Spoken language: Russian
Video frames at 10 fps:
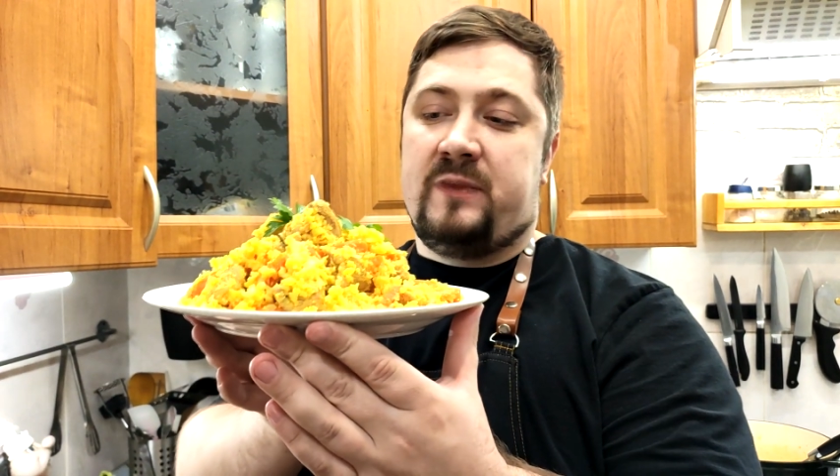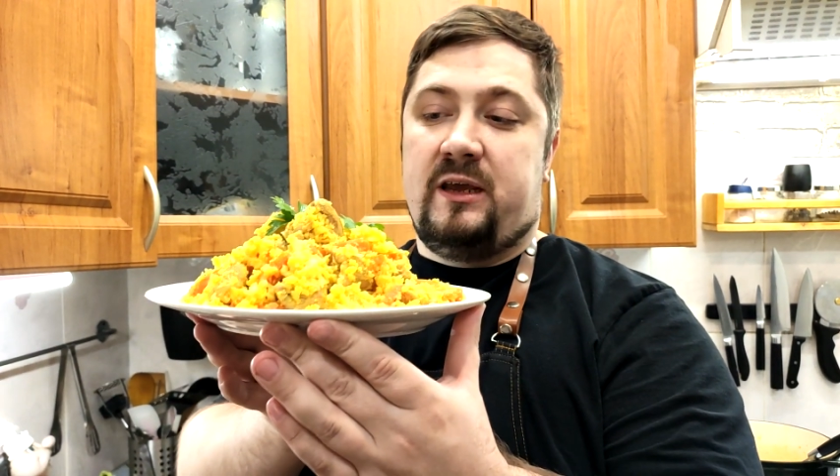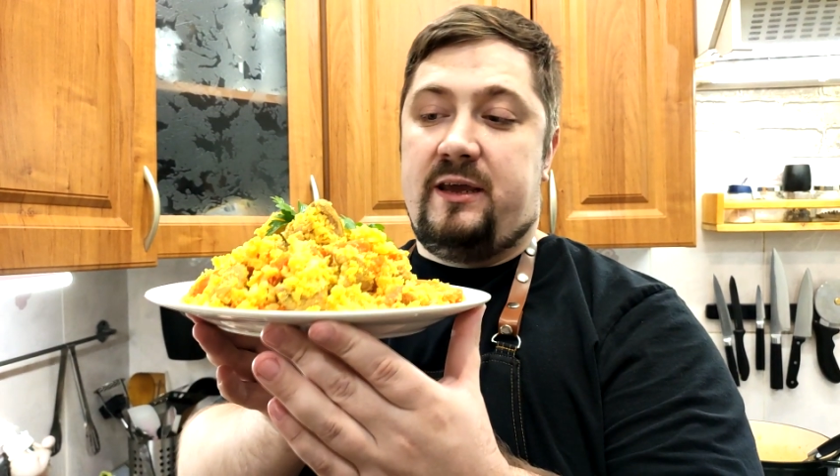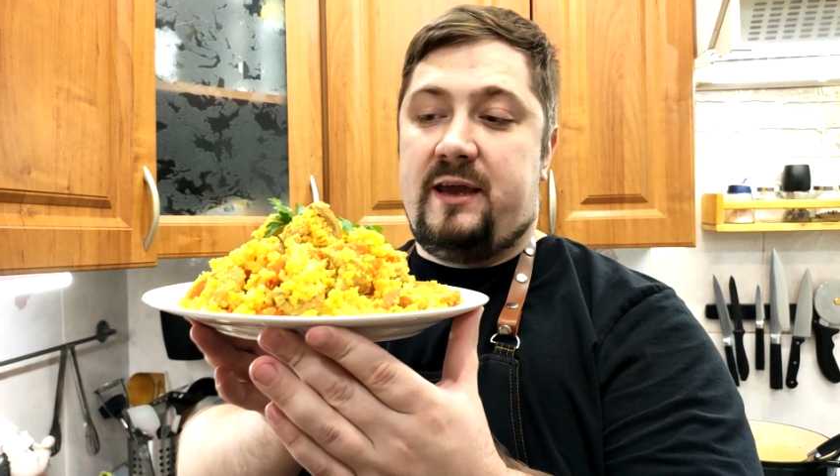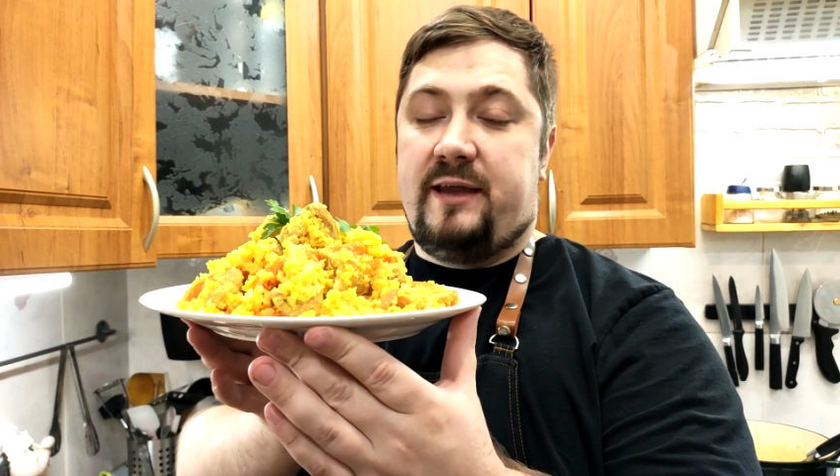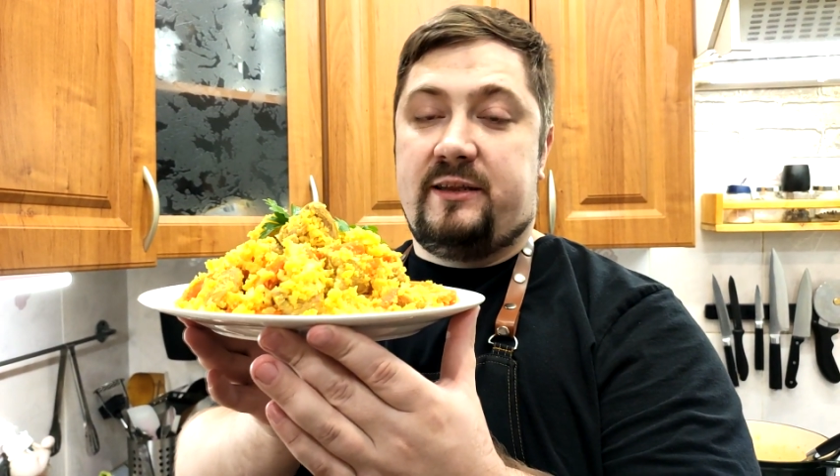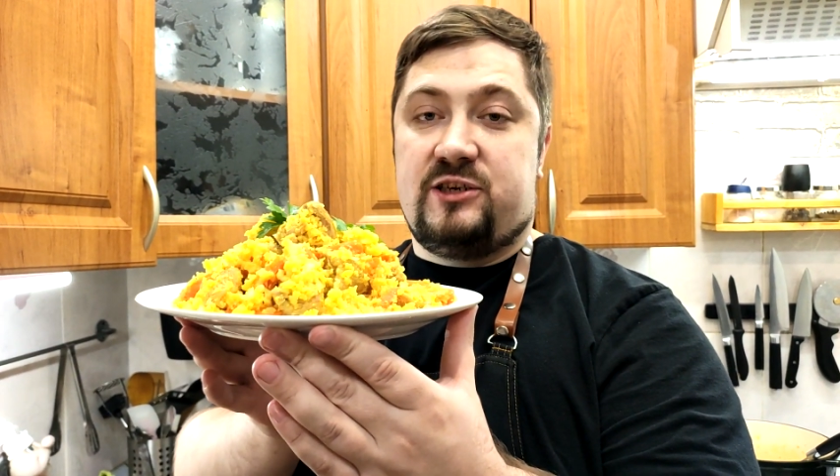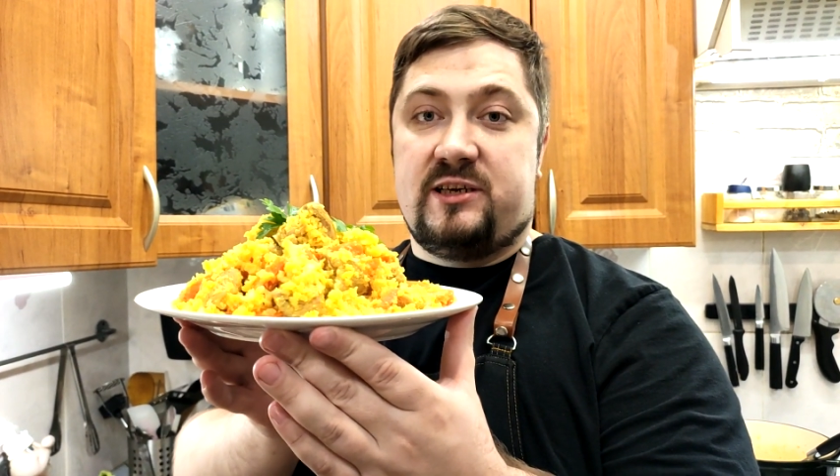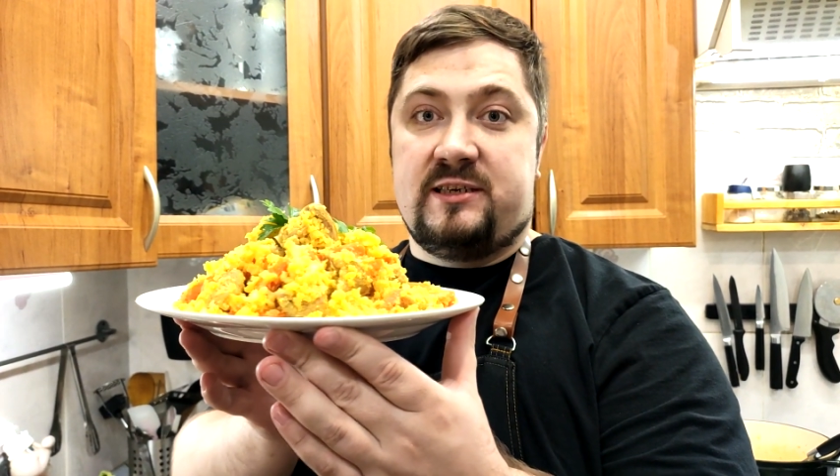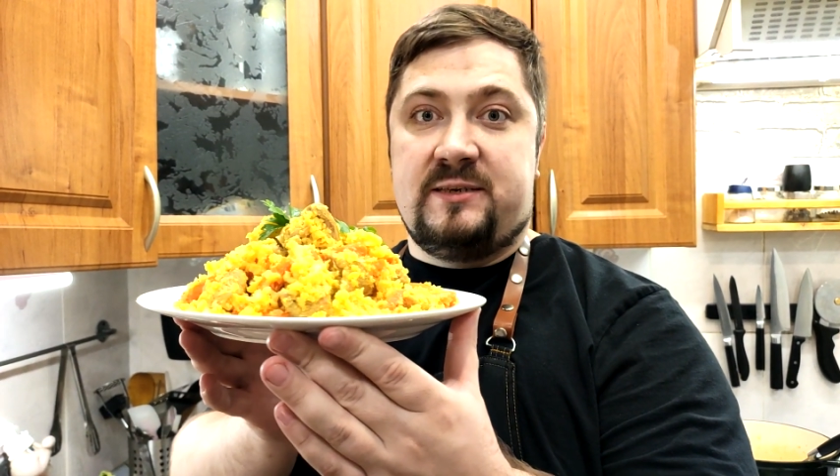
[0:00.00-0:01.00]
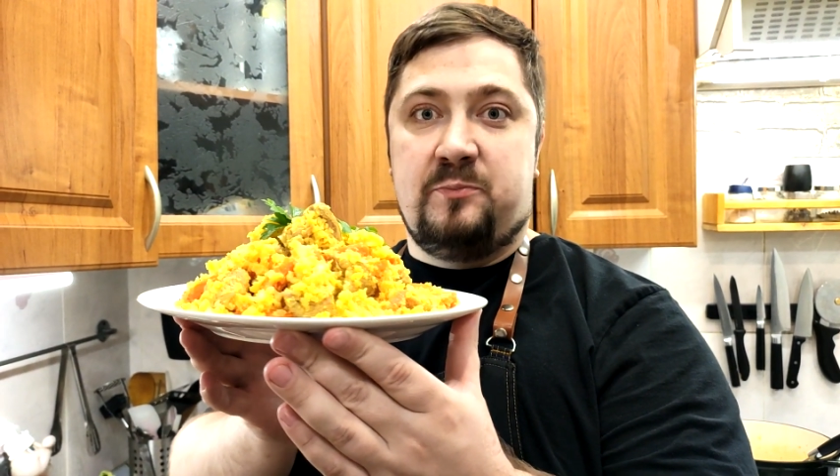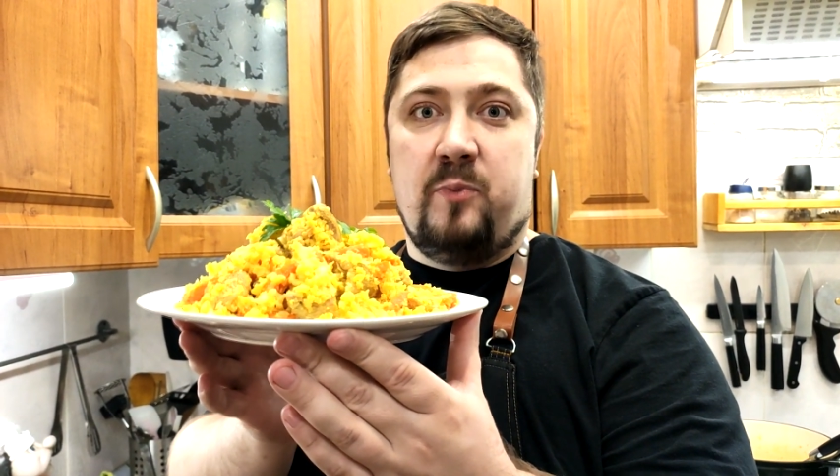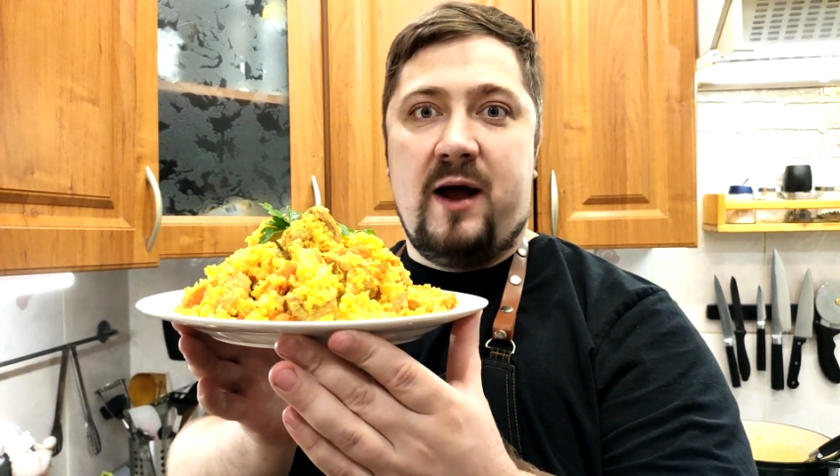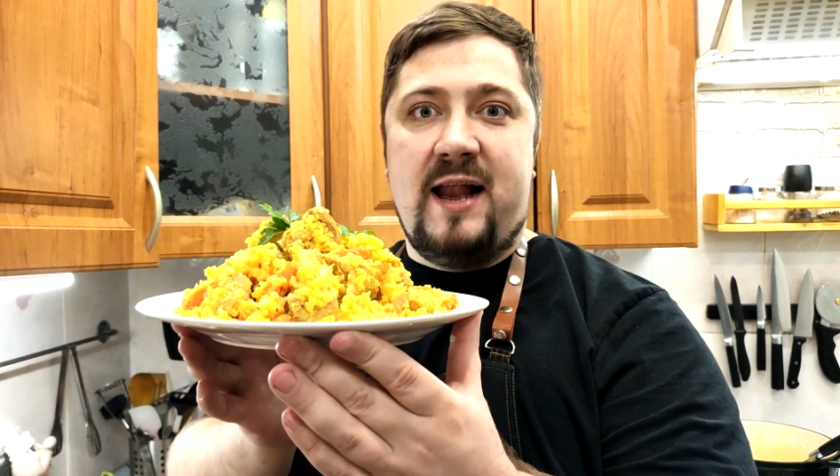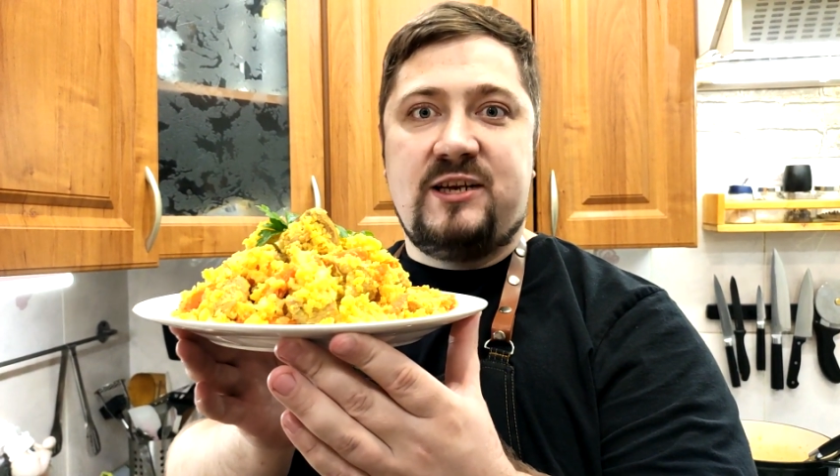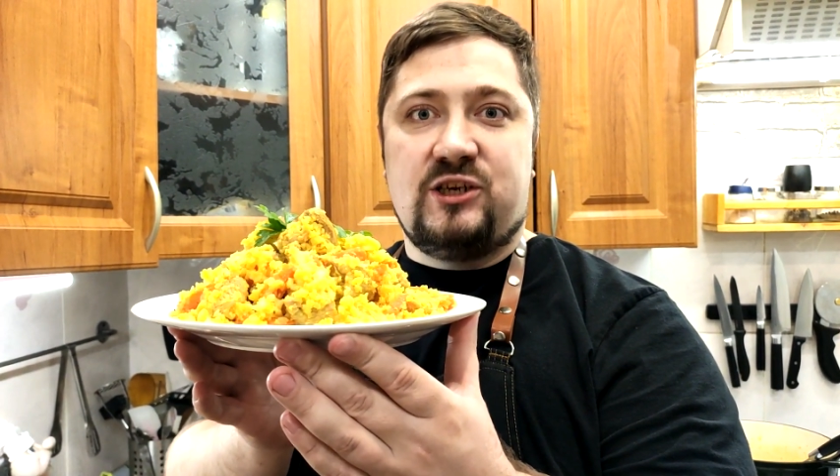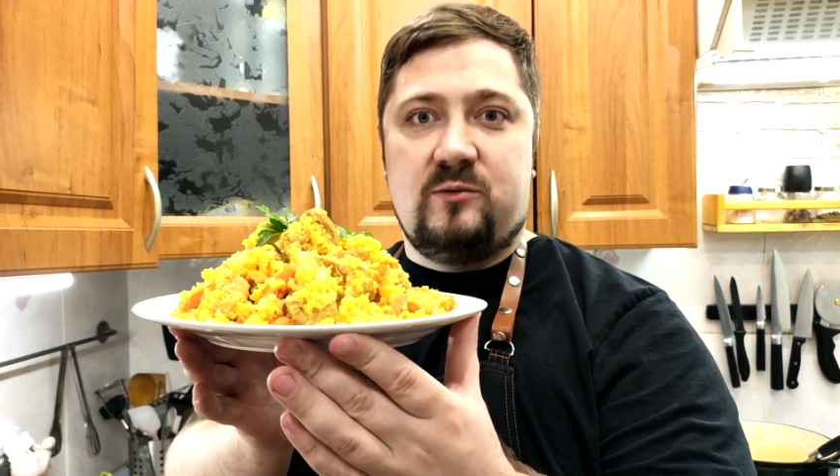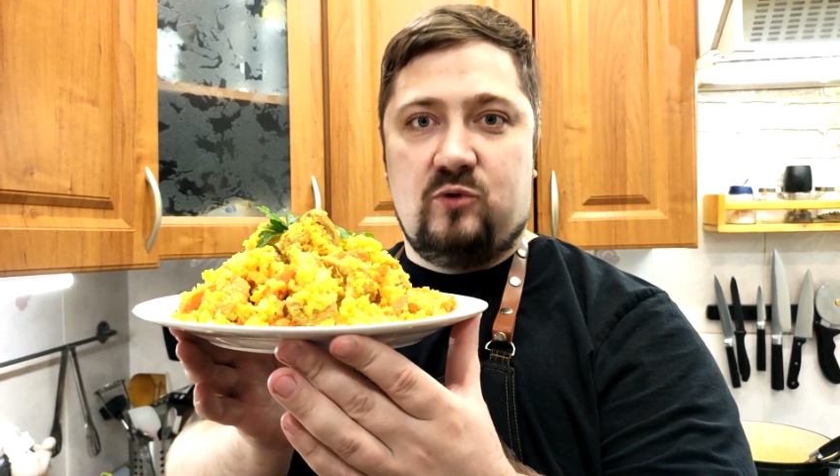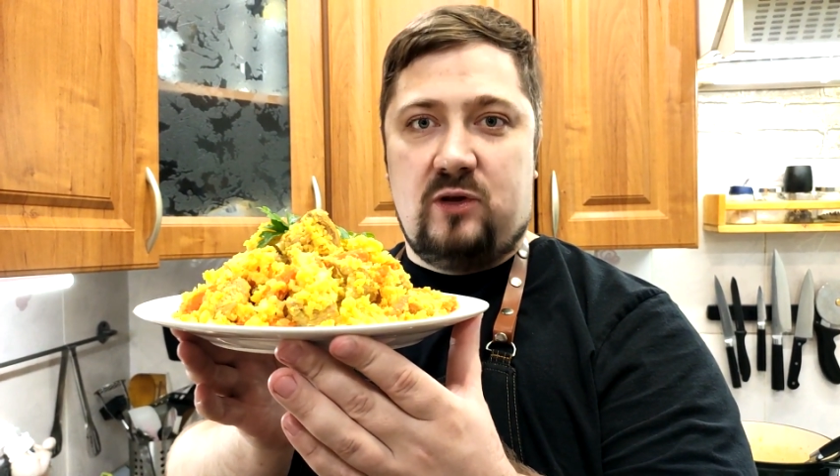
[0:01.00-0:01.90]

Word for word: И я это сейчас с большим